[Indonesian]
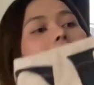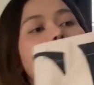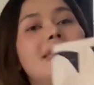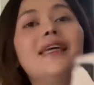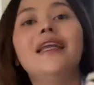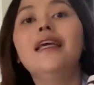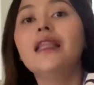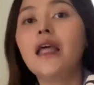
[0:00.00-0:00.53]

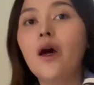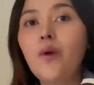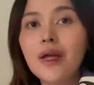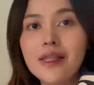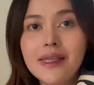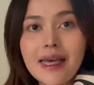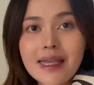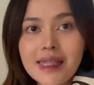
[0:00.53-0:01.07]
Jadi
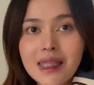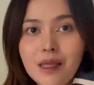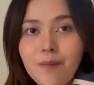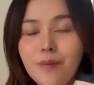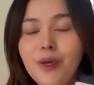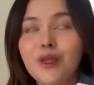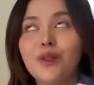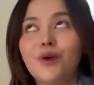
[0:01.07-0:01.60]
lewat Justip
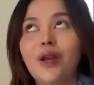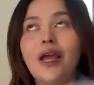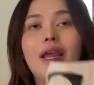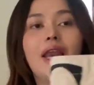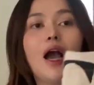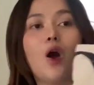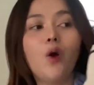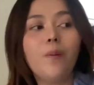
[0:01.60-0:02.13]
gitu. Nah,
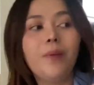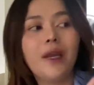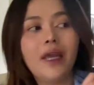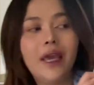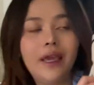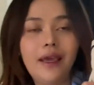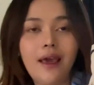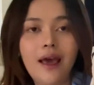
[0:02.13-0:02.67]
ini aku
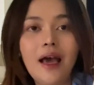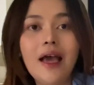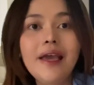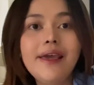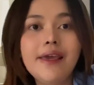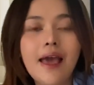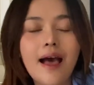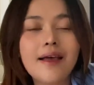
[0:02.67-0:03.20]
pilihnya
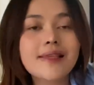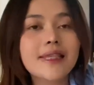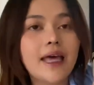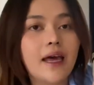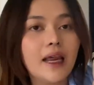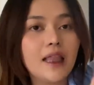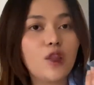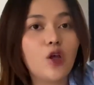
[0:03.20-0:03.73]
yang
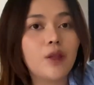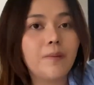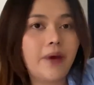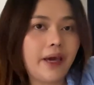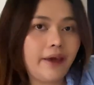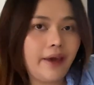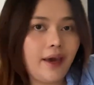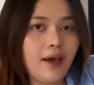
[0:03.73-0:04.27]
seri tote
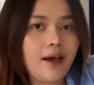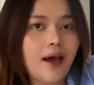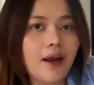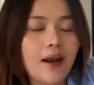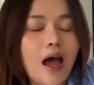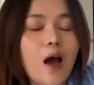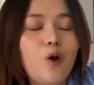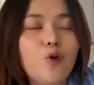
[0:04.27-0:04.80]
bagnya
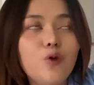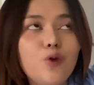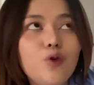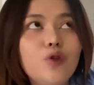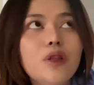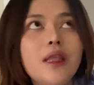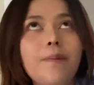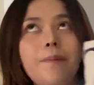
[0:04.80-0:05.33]
karena aku
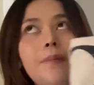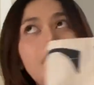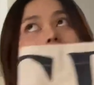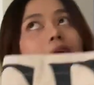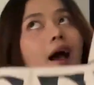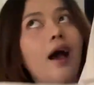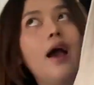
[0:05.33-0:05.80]
tuh tipe yang